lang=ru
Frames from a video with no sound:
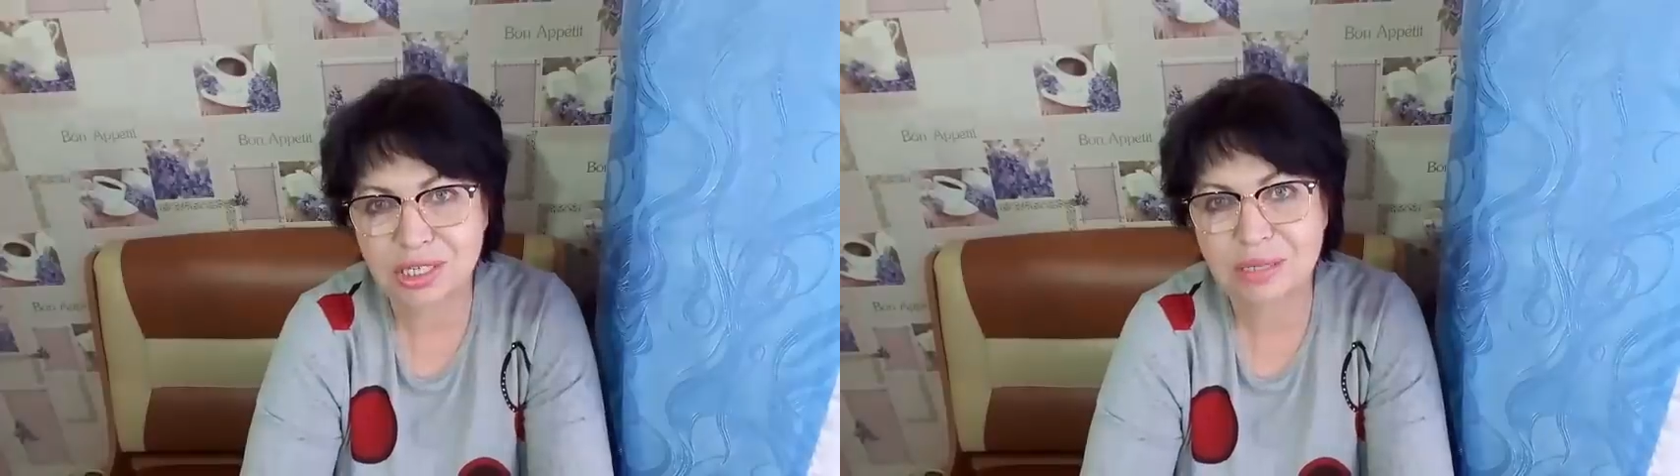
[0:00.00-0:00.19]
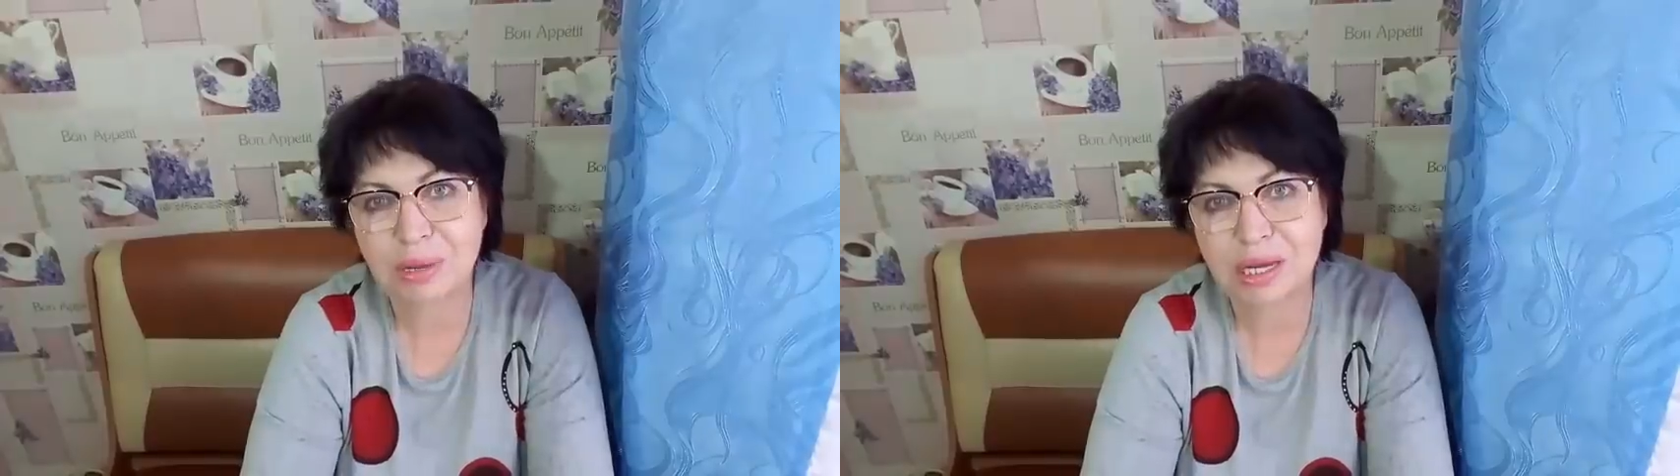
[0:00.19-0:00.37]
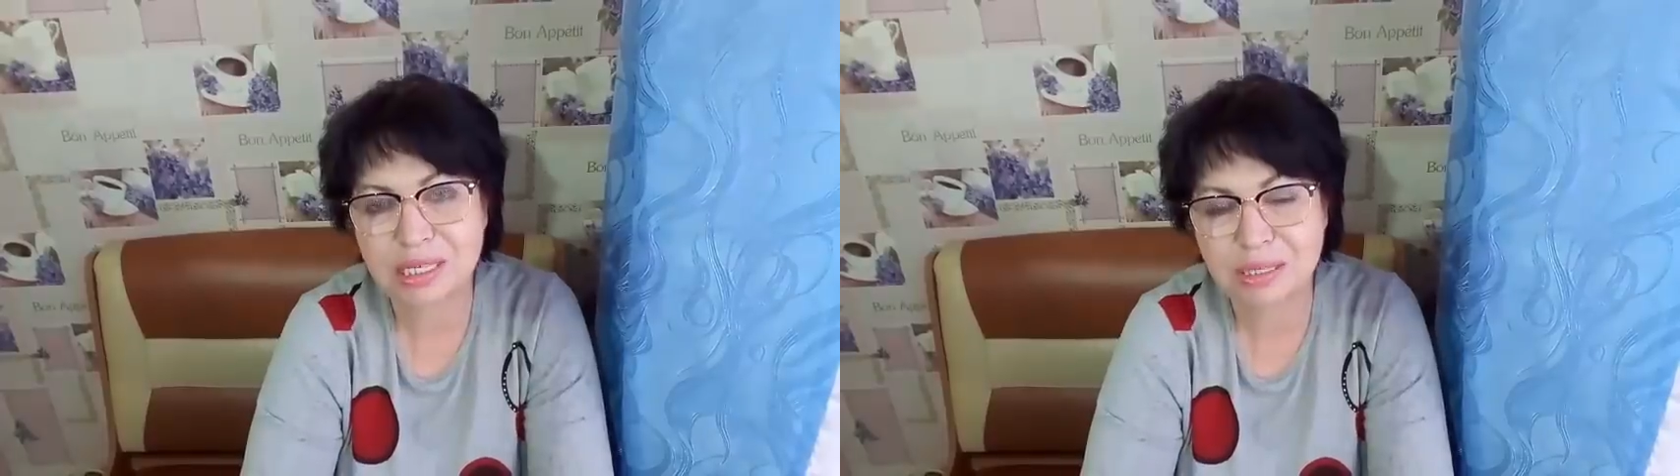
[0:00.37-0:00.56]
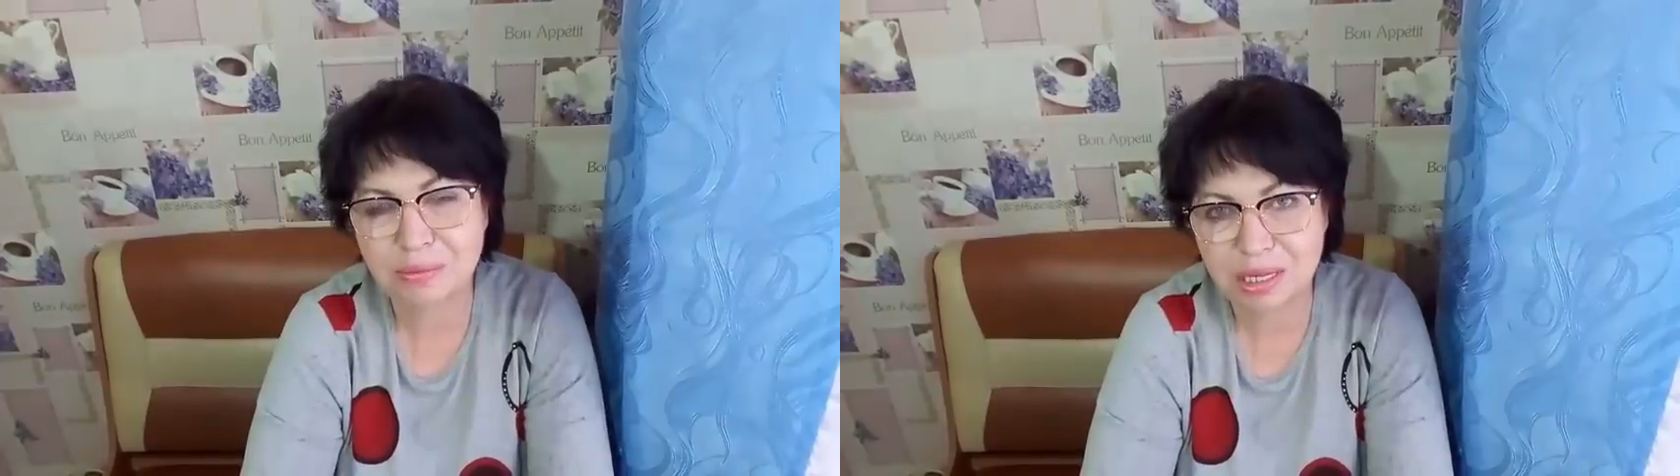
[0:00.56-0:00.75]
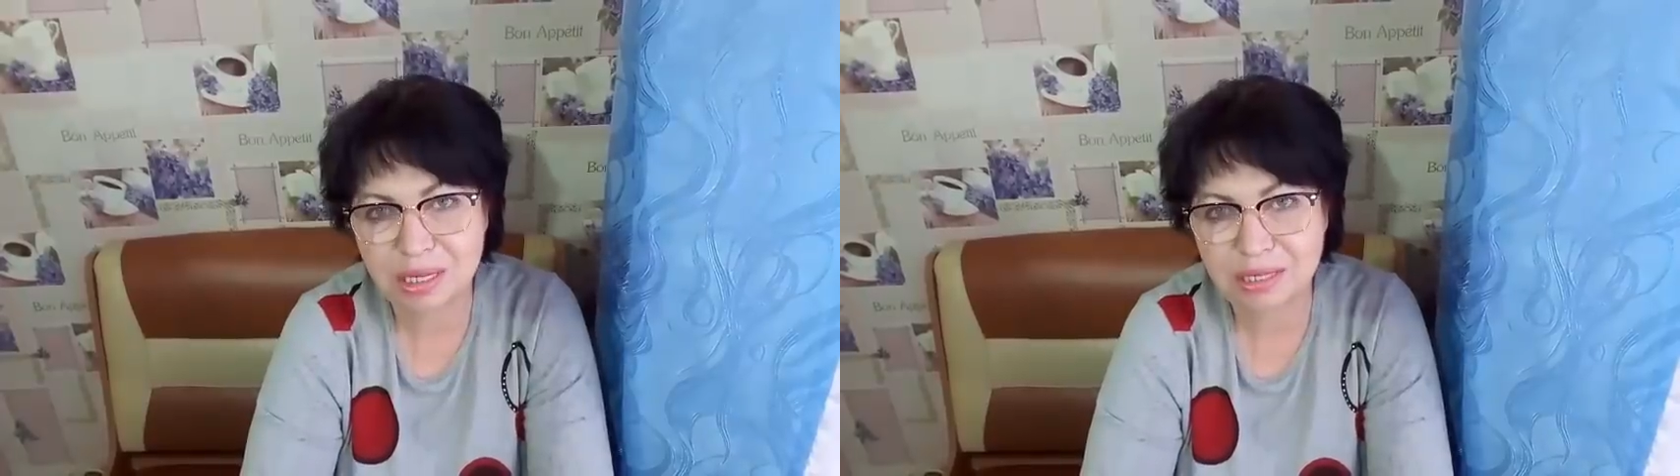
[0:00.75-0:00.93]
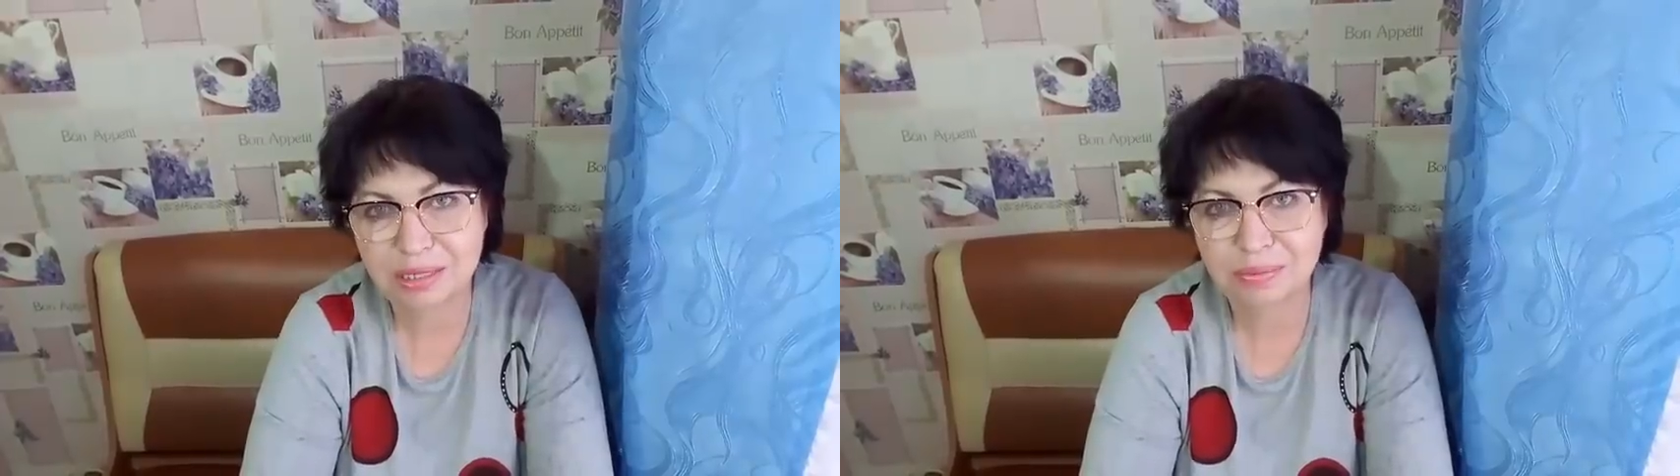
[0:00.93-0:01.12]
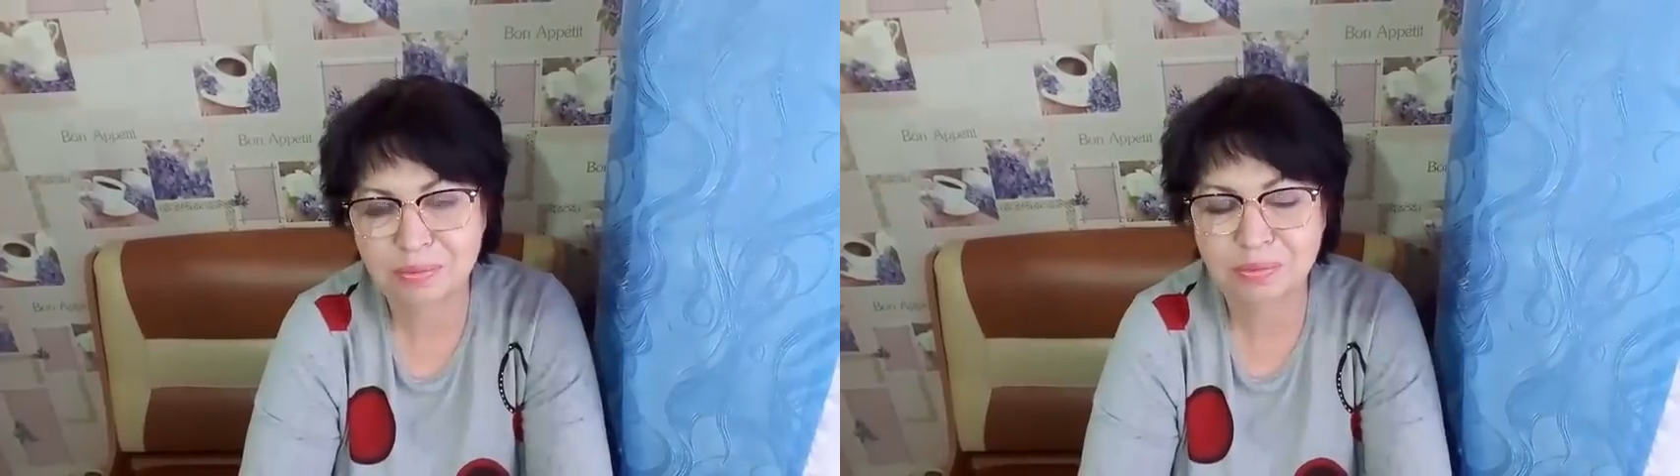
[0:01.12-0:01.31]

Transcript: себя изменить,